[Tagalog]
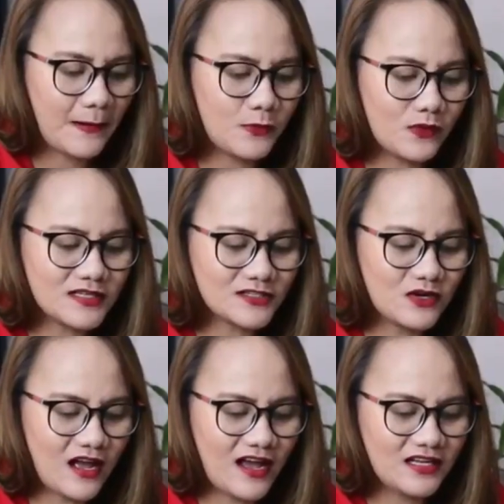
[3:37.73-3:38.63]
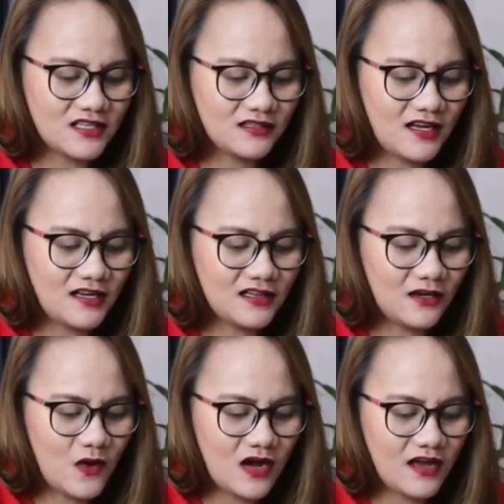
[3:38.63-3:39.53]
Pagbukas ko guys, ang nakita
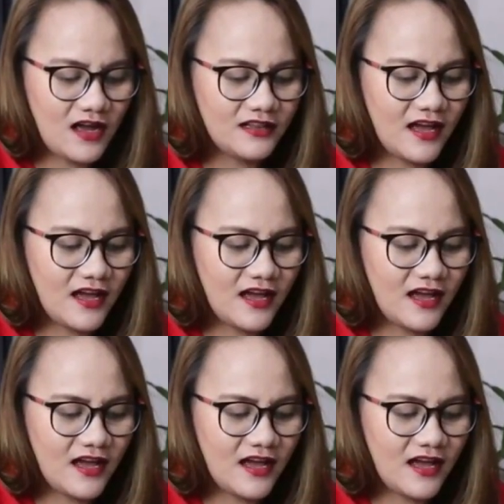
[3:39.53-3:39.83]
ko agad